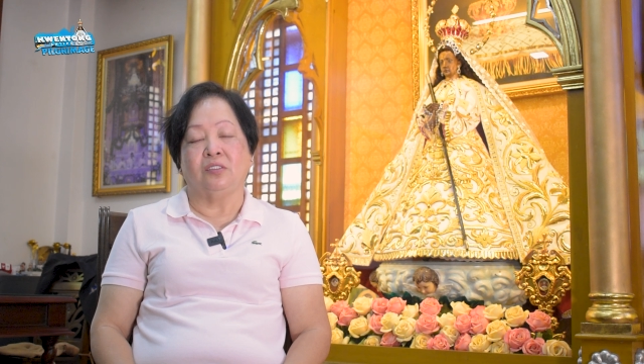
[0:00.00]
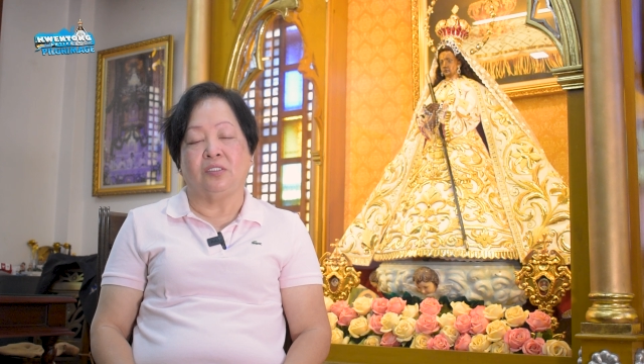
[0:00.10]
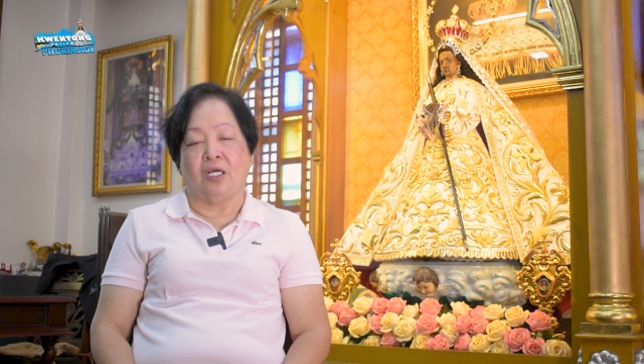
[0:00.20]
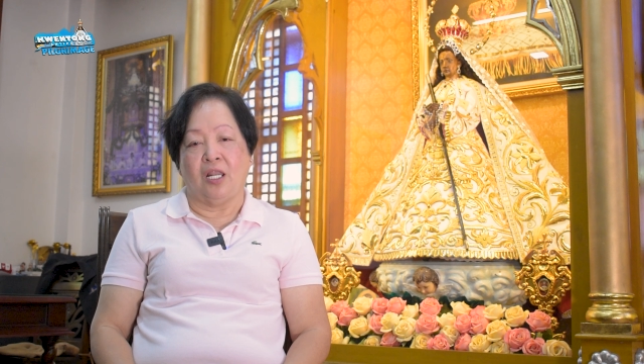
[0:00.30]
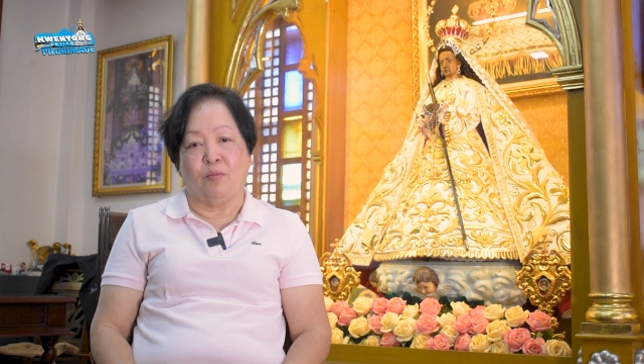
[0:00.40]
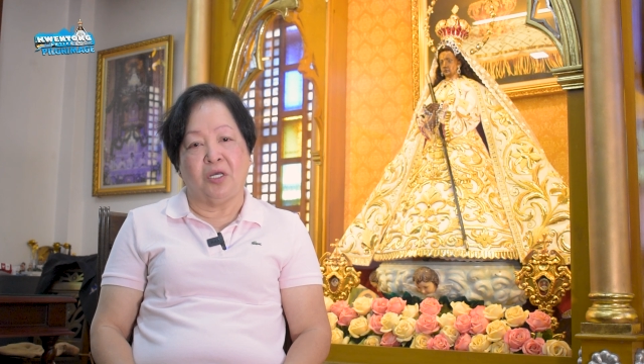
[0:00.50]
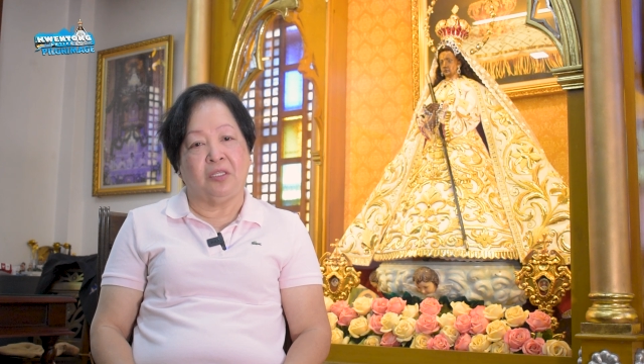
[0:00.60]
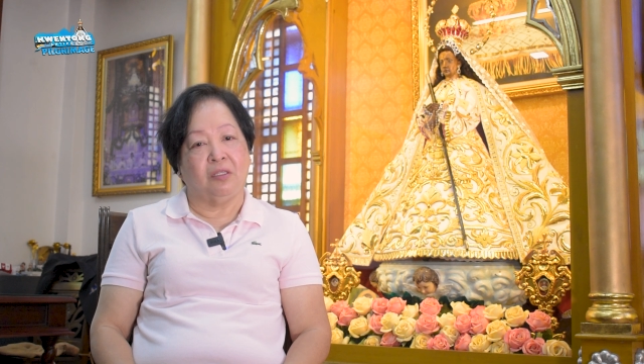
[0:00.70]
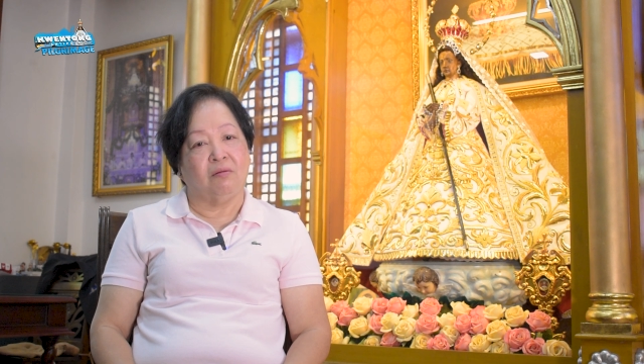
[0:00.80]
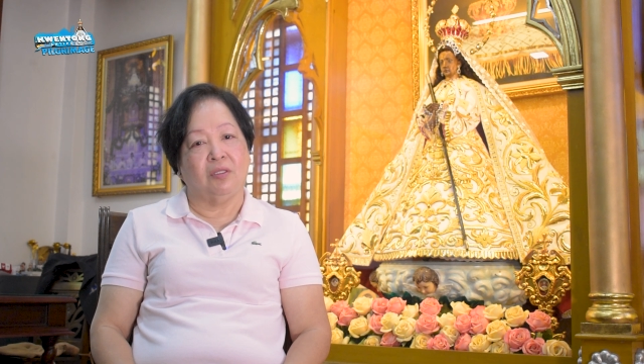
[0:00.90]
Salamat.
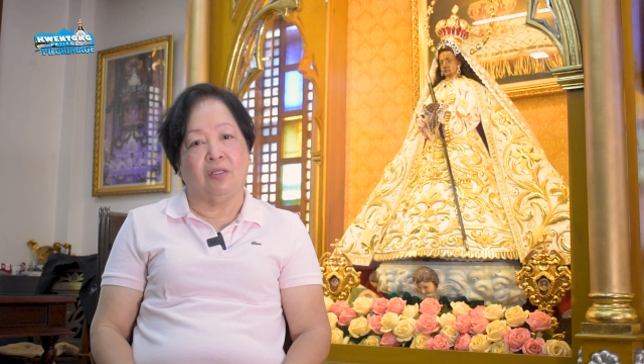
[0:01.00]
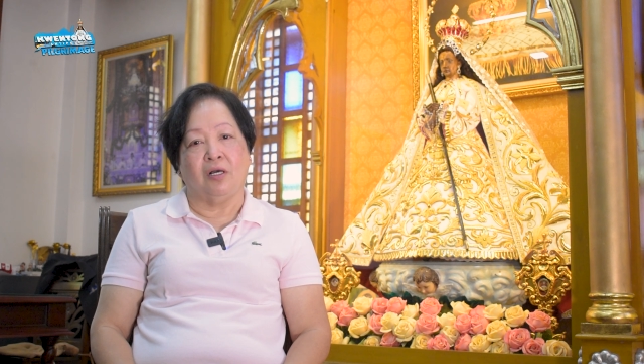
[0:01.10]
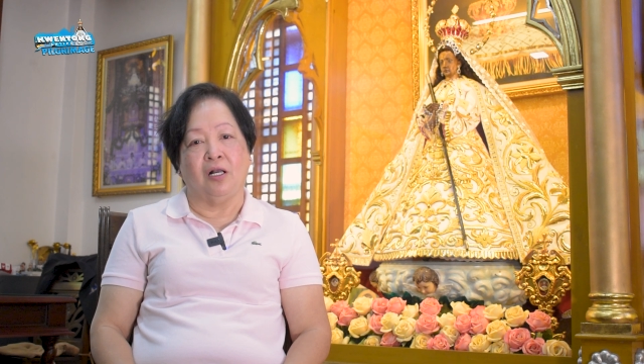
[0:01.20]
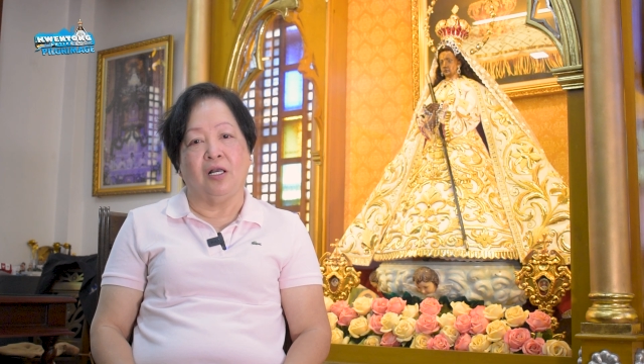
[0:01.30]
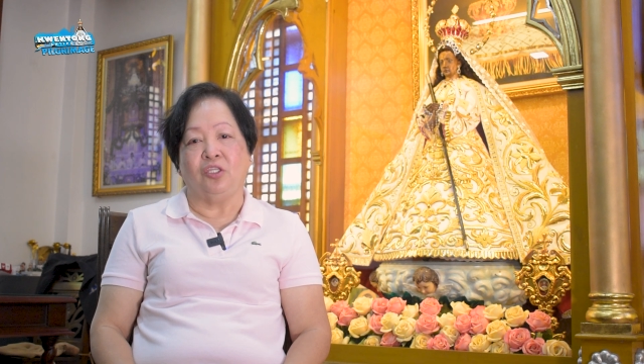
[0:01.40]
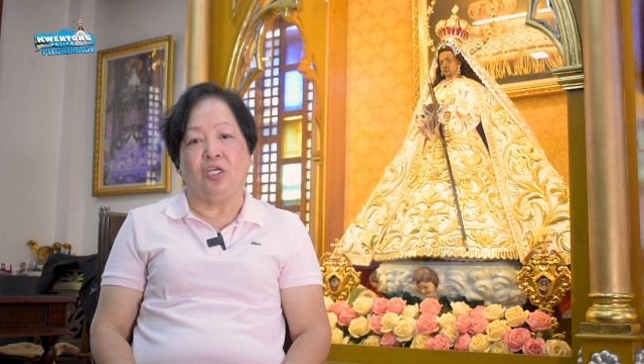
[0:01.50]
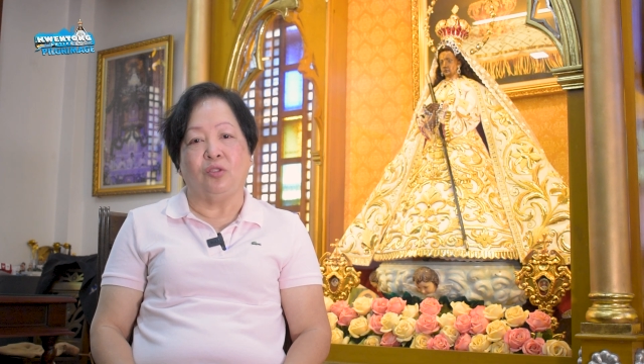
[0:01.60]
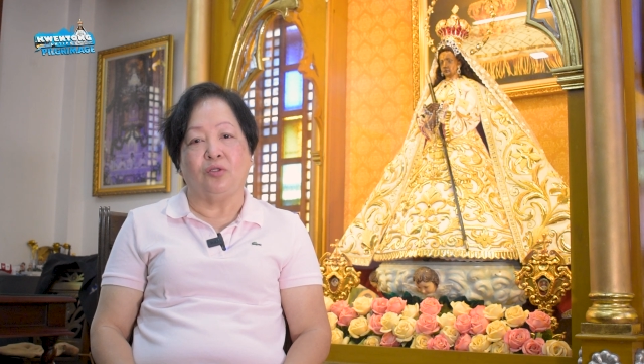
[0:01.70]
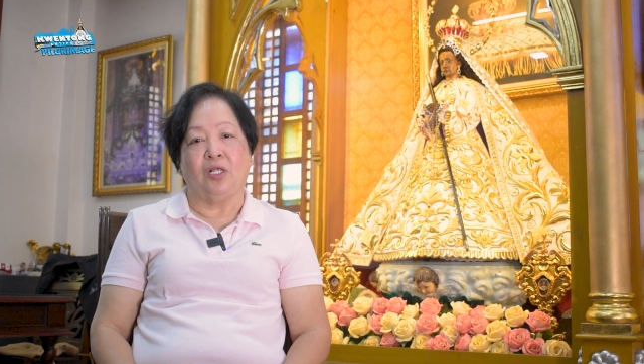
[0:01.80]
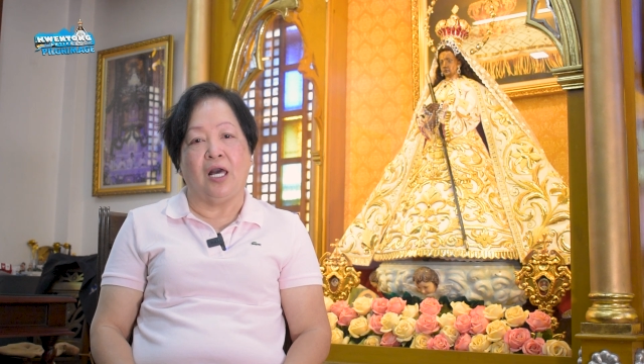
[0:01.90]
Hanggang
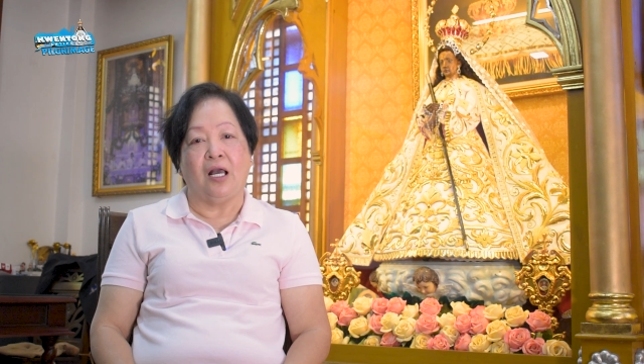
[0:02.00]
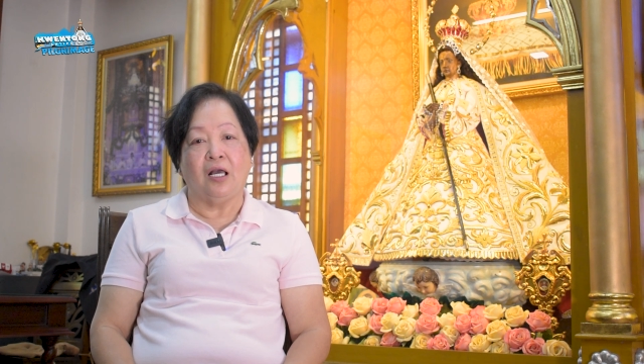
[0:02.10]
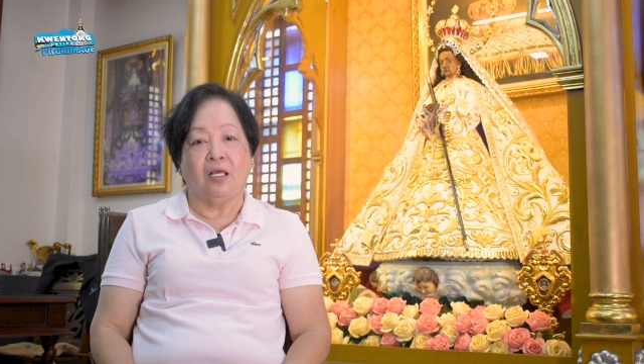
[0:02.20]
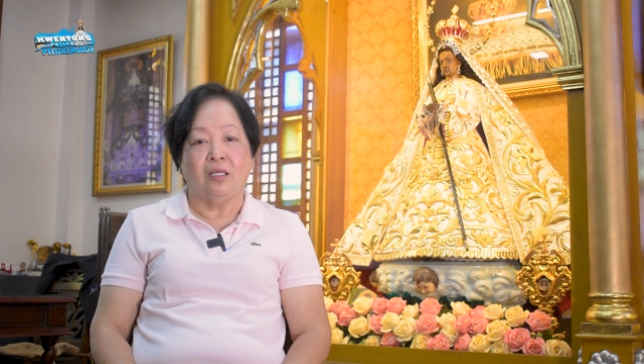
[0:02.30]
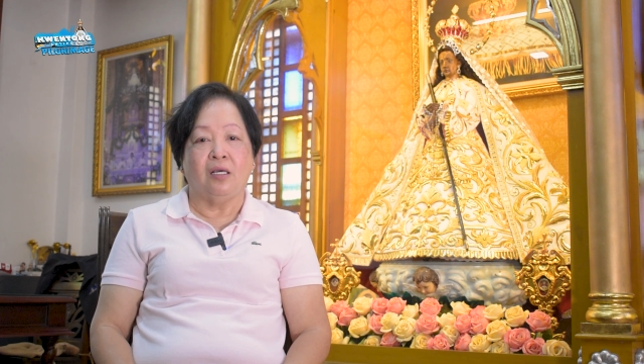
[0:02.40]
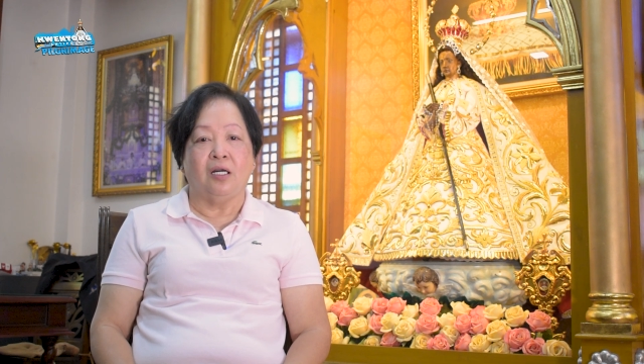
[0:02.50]
dito na lang.